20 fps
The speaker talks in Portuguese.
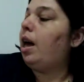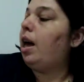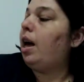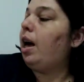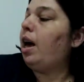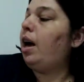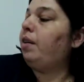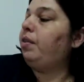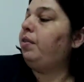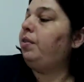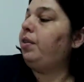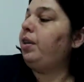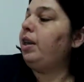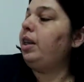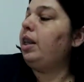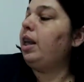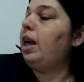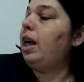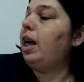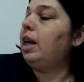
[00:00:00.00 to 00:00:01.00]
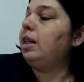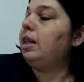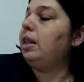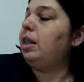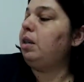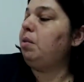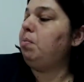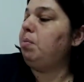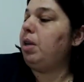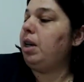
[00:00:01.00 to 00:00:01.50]
A vida é
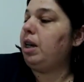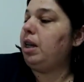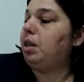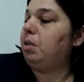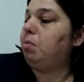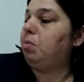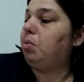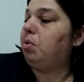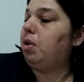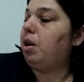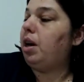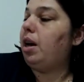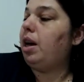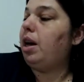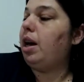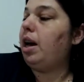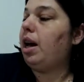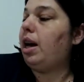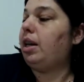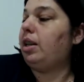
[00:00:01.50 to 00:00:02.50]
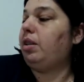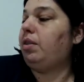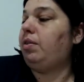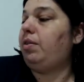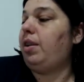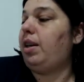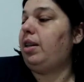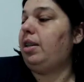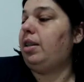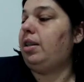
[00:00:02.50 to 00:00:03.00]
assim mesmo. Às
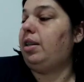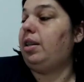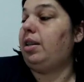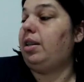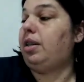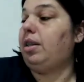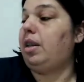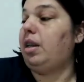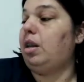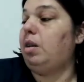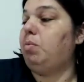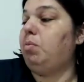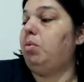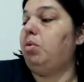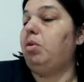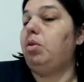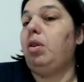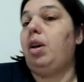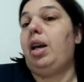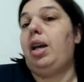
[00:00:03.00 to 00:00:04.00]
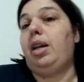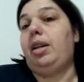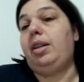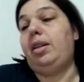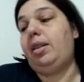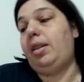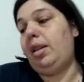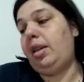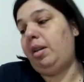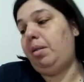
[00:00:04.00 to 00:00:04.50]
vezes estamos em
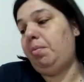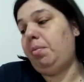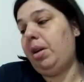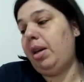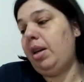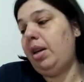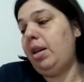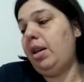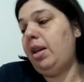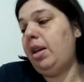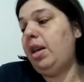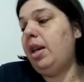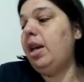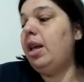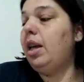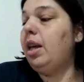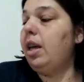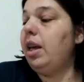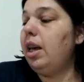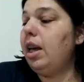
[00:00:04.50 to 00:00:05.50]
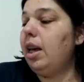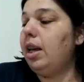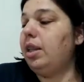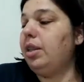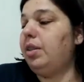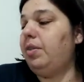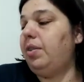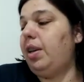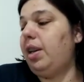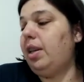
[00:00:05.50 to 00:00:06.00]
cima e
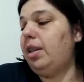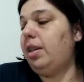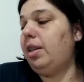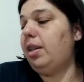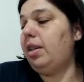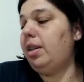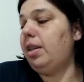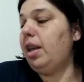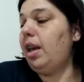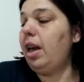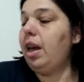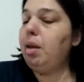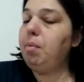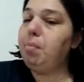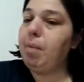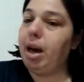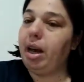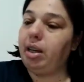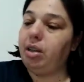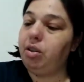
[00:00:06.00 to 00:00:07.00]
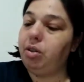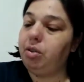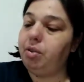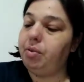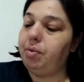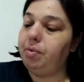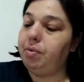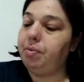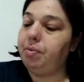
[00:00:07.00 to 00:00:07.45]
às vezes embaixo.